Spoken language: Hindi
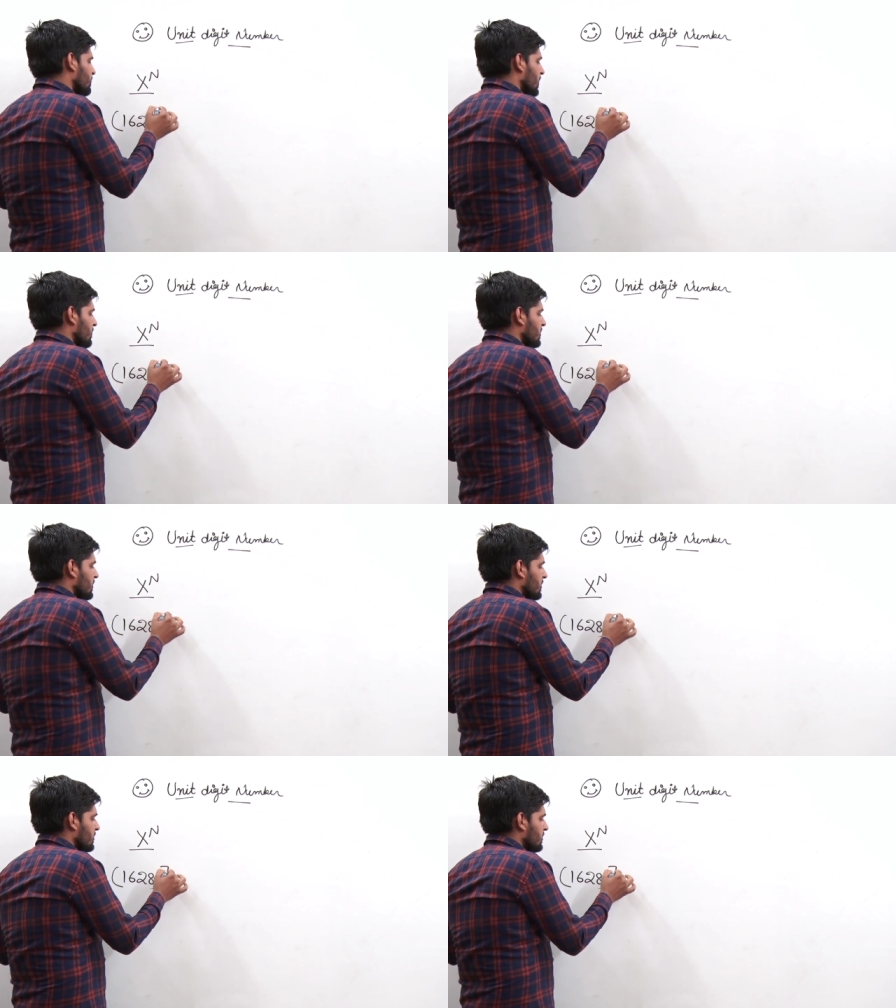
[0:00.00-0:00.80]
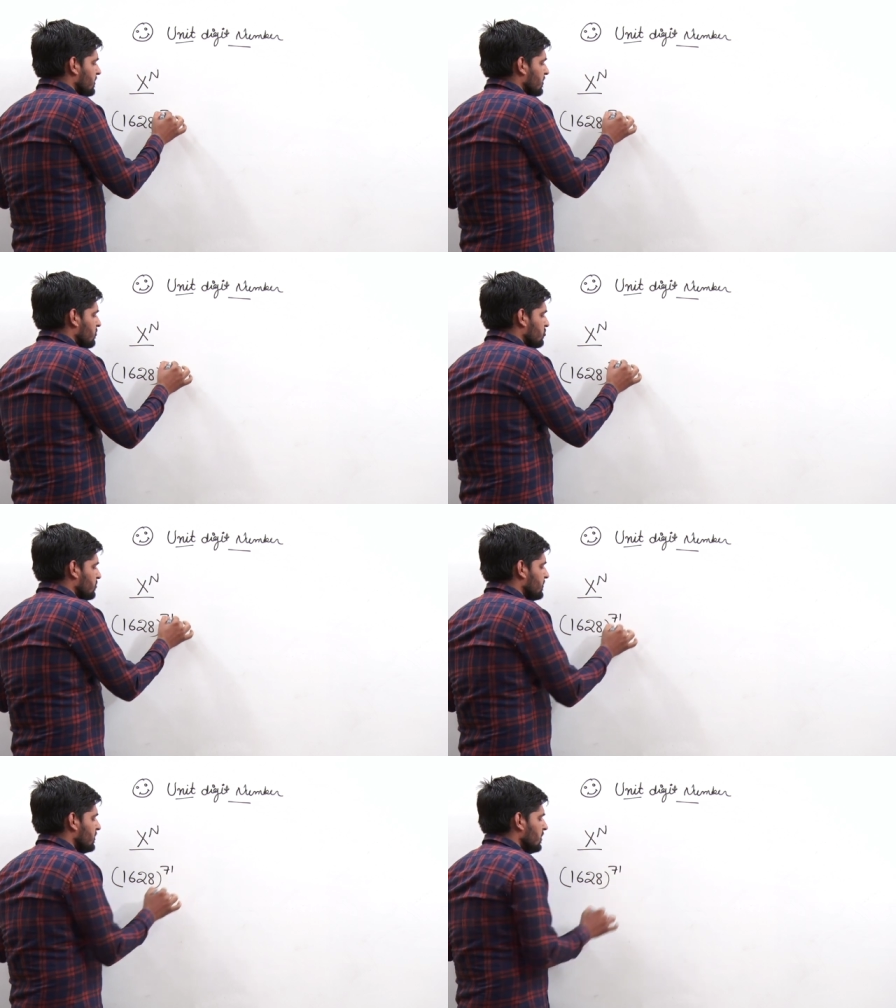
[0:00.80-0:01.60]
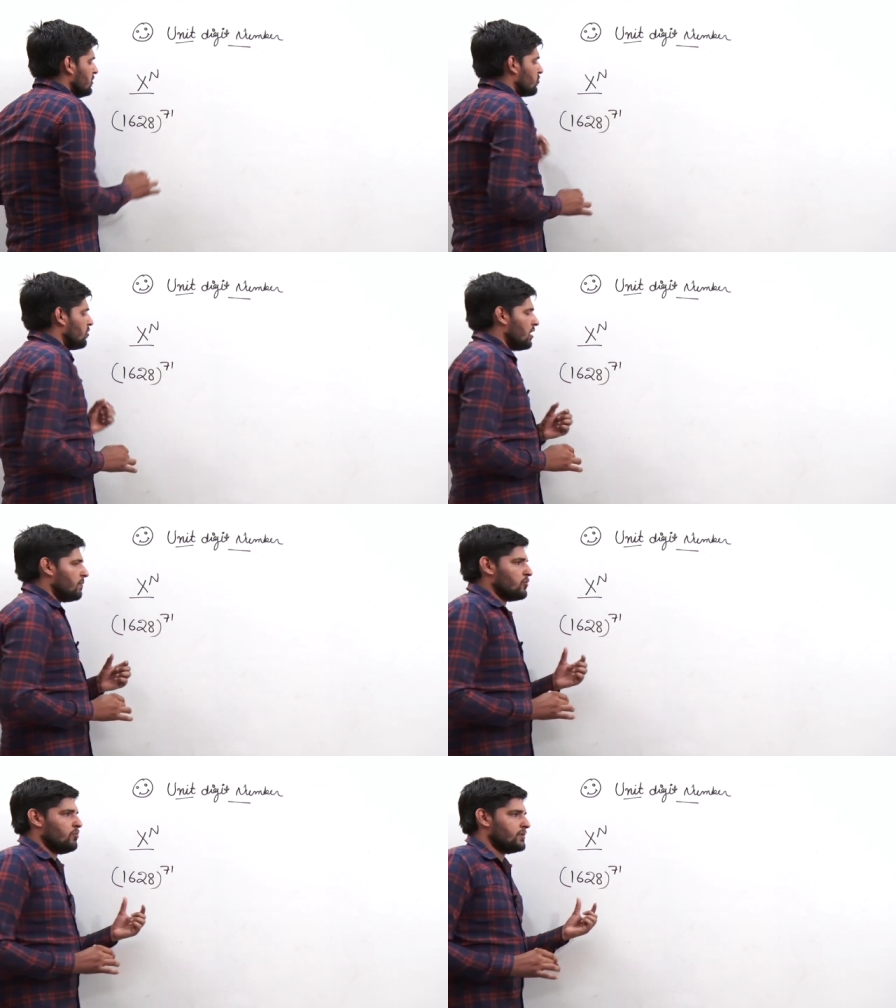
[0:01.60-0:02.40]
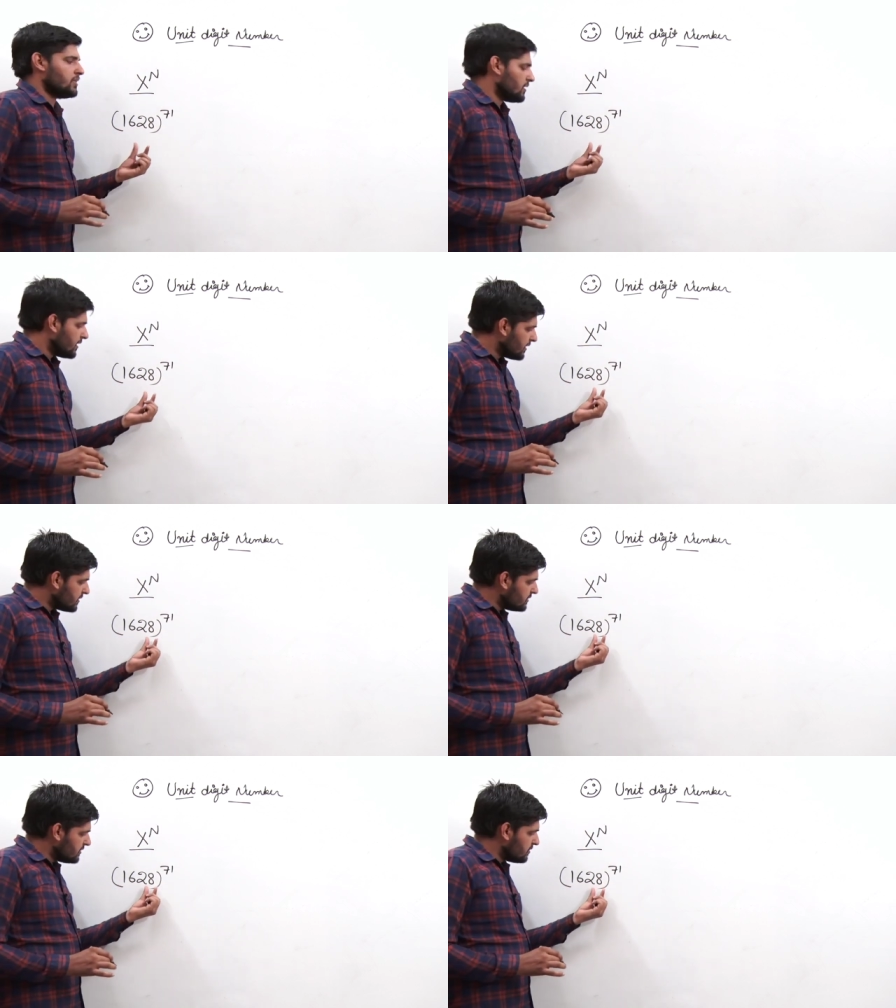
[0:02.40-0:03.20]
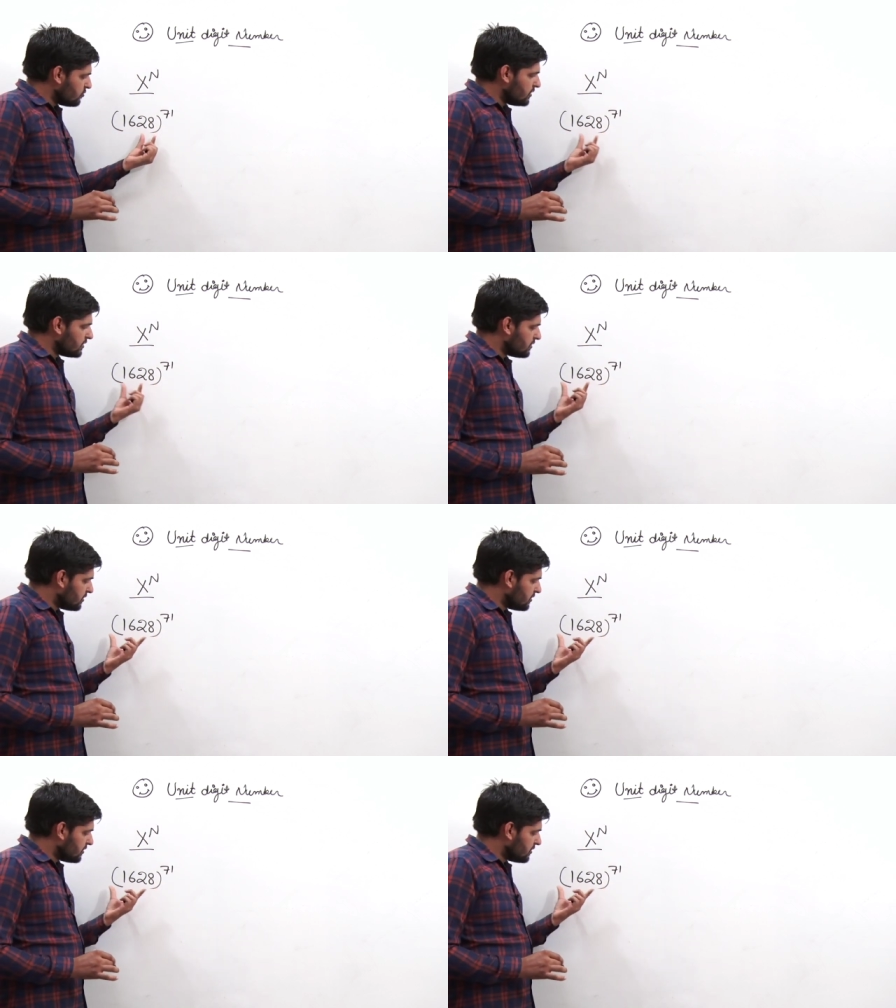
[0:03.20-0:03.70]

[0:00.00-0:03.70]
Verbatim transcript: पावर दे रखी है कुछ भी तो आपको बताना है कि जी यूनिट